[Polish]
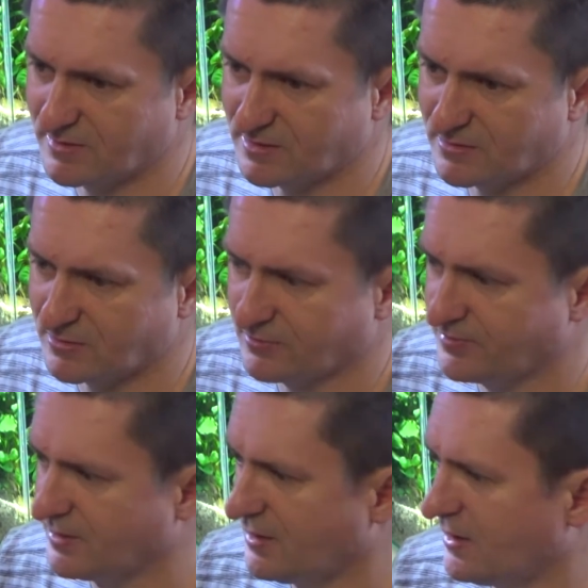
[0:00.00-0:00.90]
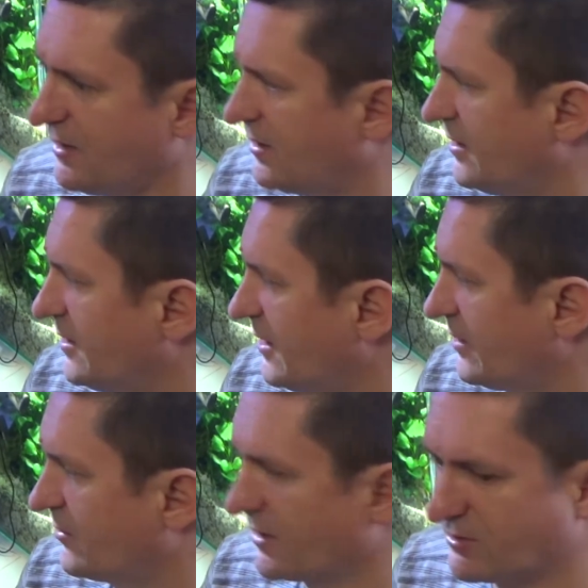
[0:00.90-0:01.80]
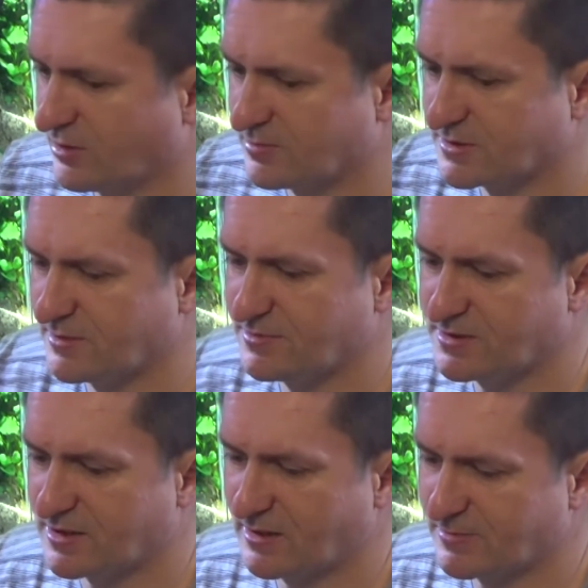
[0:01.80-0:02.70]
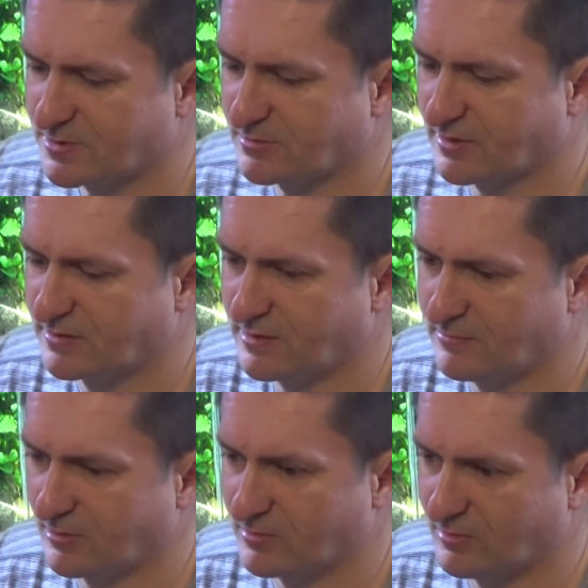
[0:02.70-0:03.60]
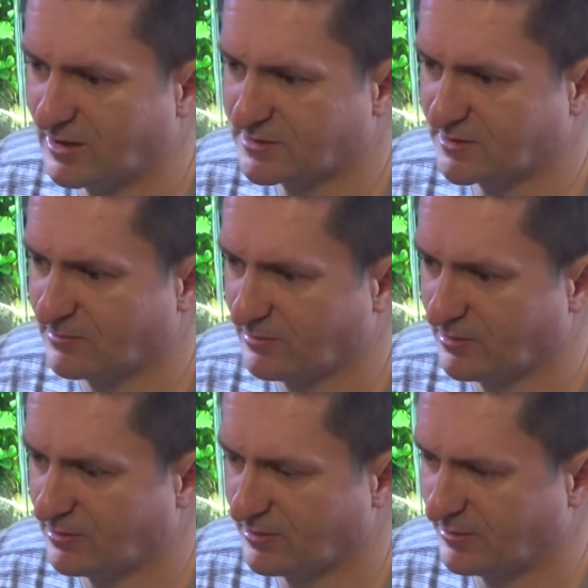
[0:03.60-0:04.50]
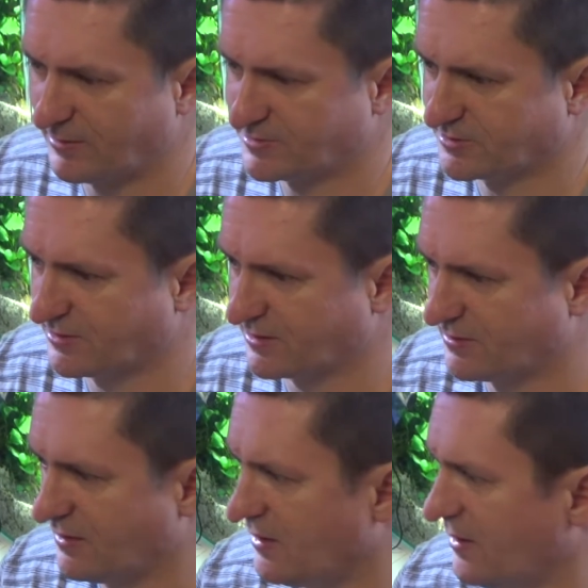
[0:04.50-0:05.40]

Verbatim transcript: Y, akurat dobrze mi się na przykład tym odmulaczem, bo na przykład